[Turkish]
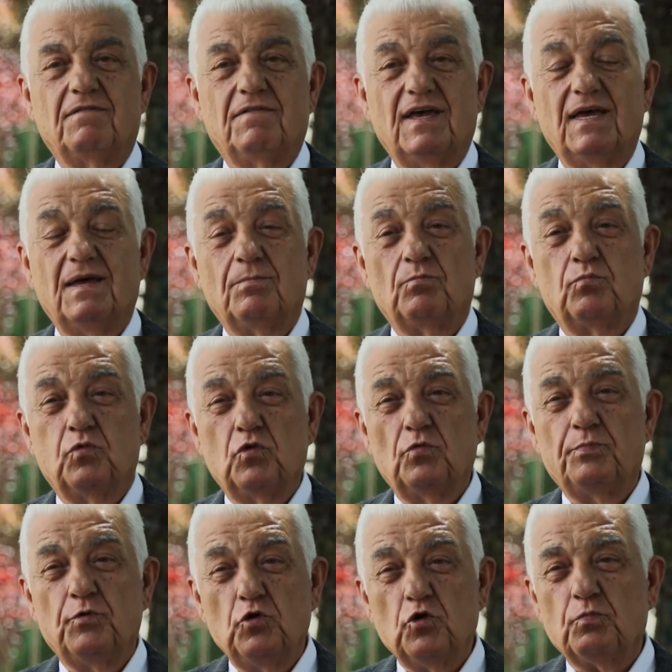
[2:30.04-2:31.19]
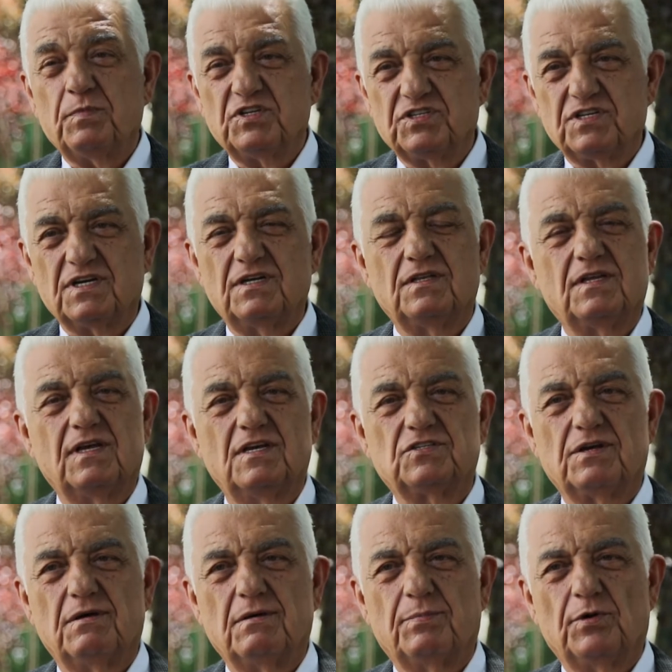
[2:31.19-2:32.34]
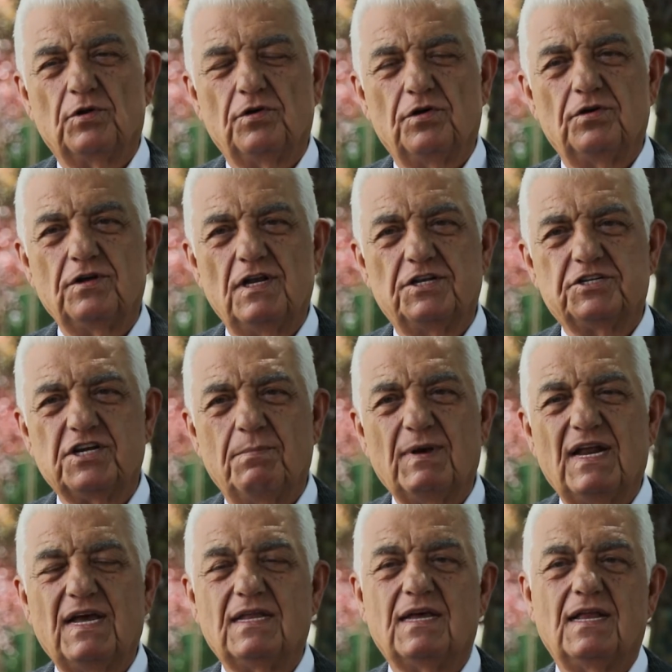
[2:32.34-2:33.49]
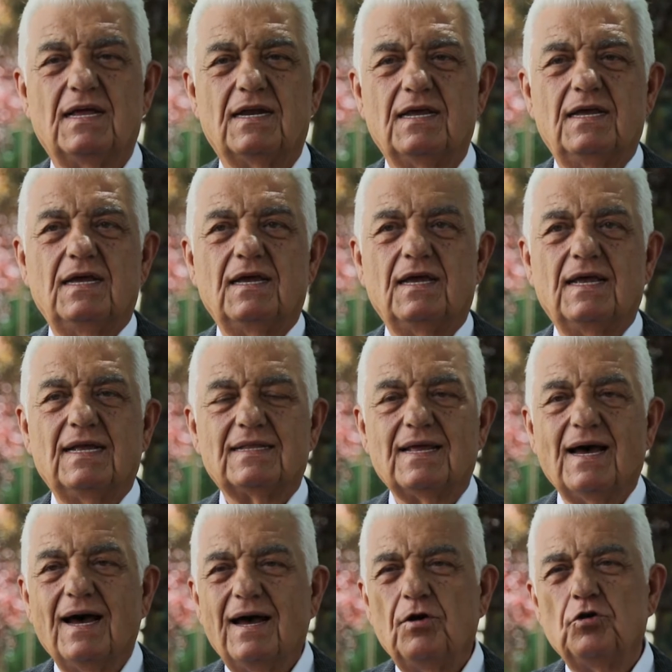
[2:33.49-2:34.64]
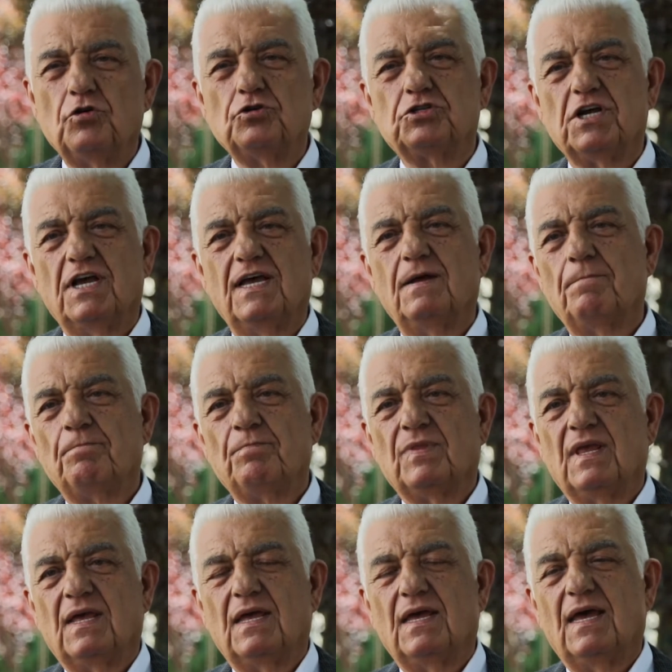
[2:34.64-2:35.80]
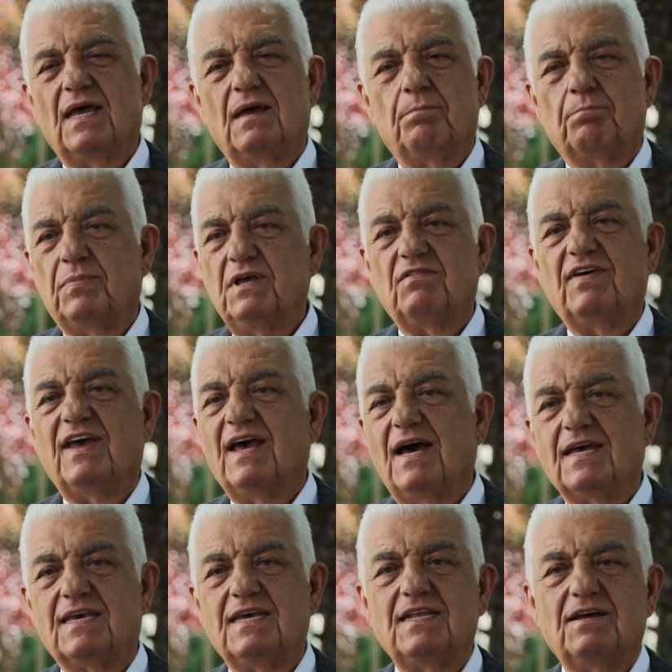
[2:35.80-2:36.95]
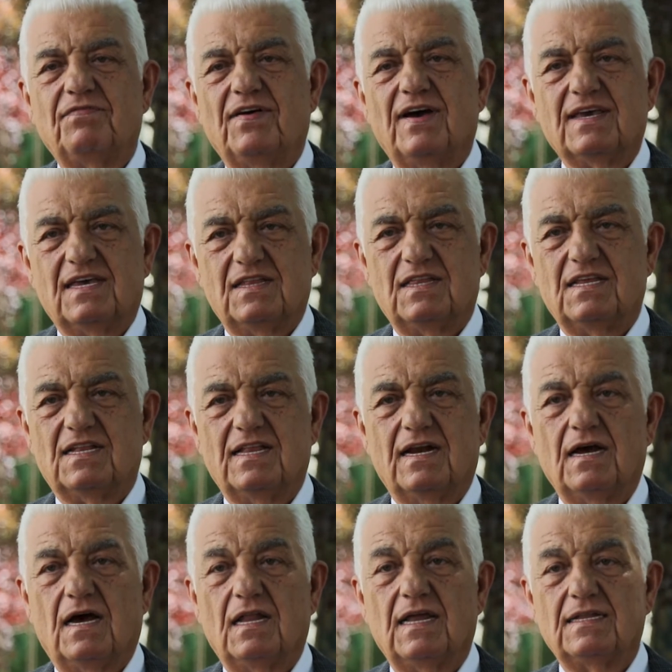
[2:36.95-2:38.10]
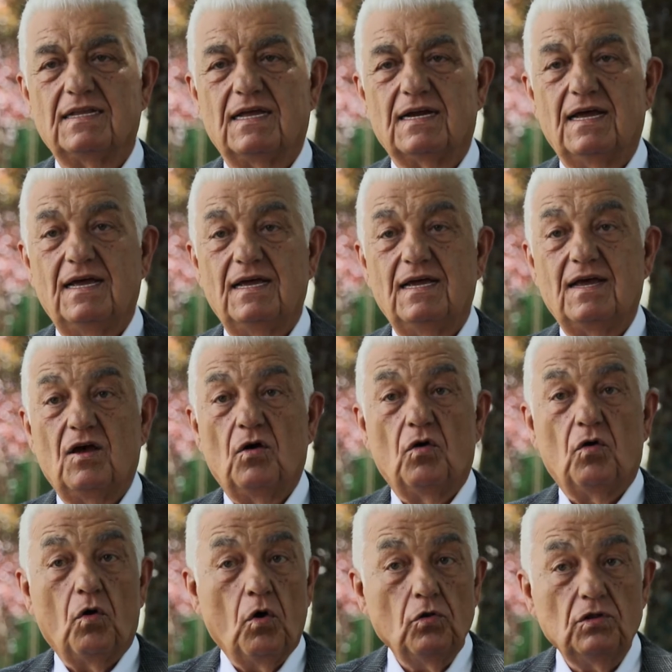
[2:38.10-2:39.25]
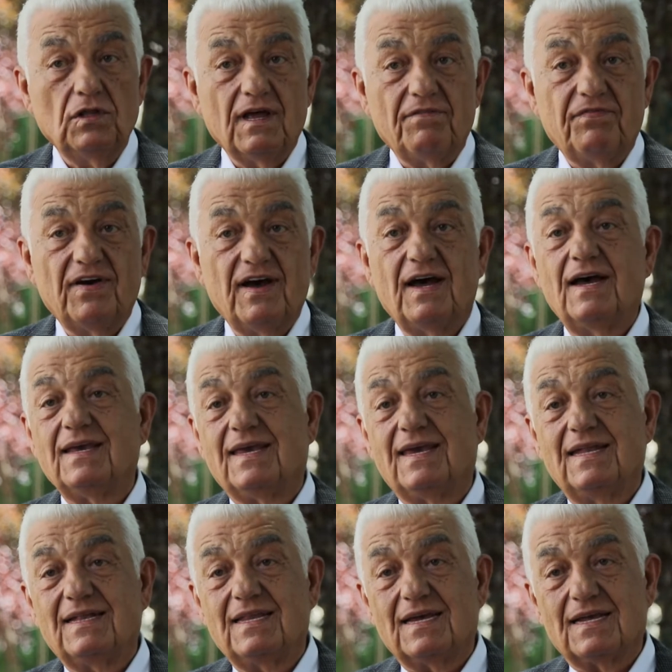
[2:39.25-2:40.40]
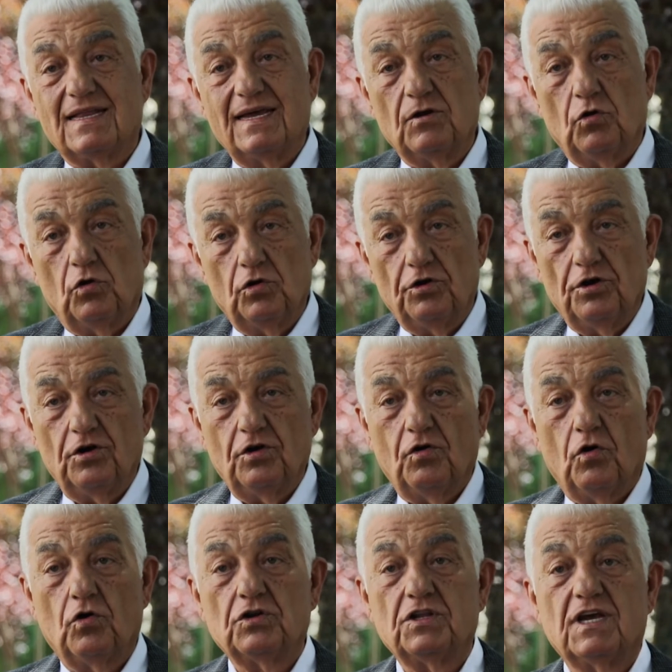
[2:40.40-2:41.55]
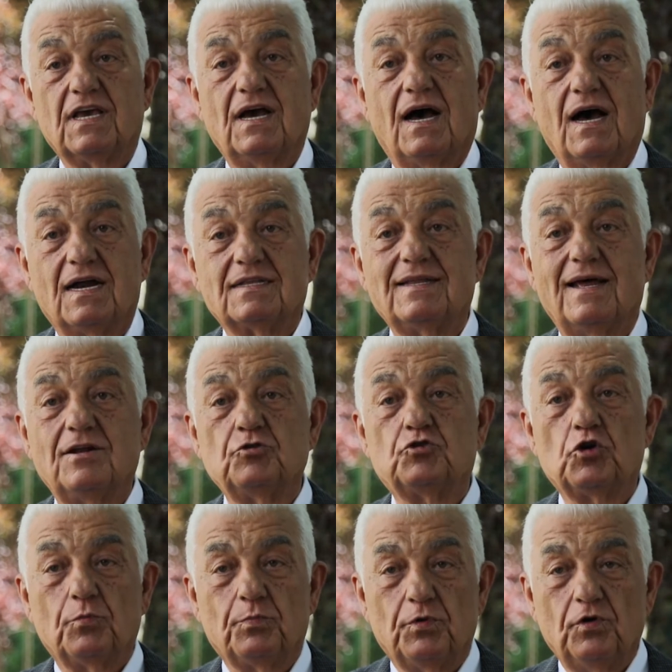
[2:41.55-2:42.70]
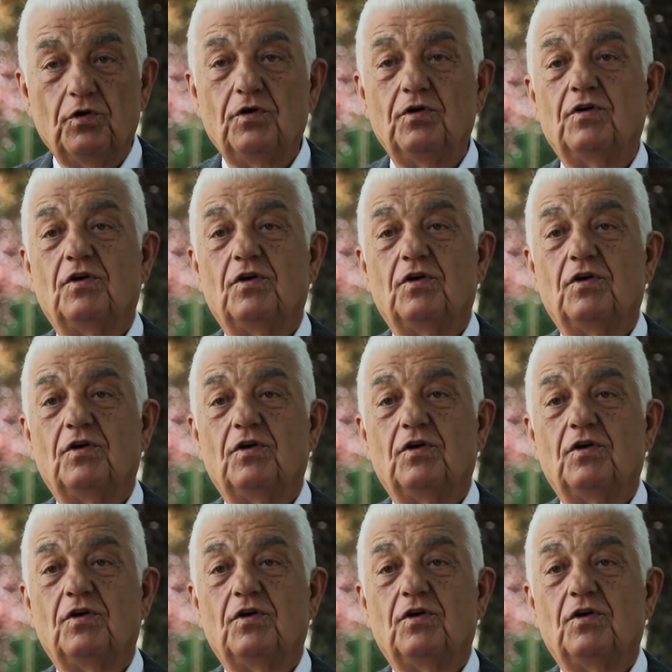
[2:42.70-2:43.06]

Ve bu büyük bir sıkıntıya sebep oluyor. İlçe belediyeleri daha önce e, bir veya iki defa gittikleri alanlara 10 defa gittikleri oluyor. Oradaki artan çöpü